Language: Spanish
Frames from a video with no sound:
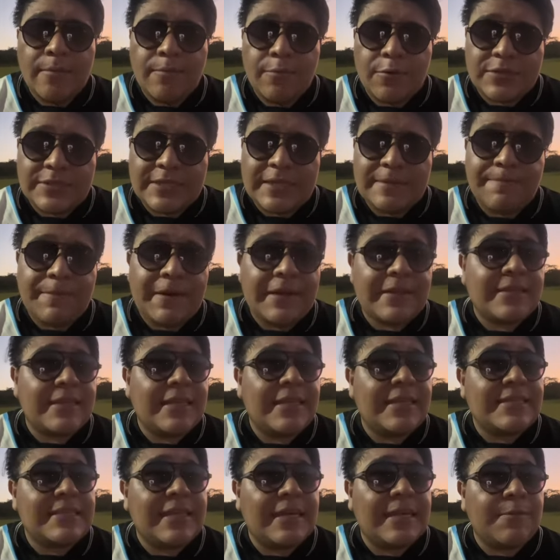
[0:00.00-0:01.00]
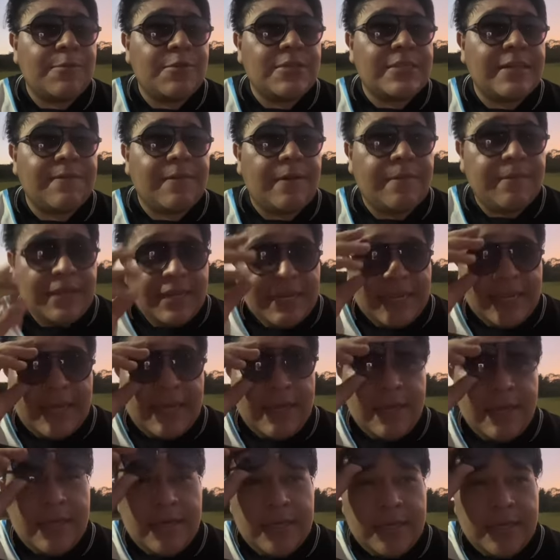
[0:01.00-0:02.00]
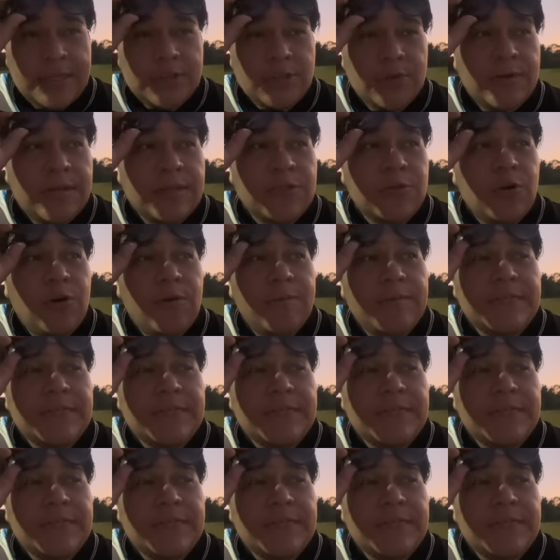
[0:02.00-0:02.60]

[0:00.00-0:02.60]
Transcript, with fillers: por ser parte de esta hermosa familia y sobre todo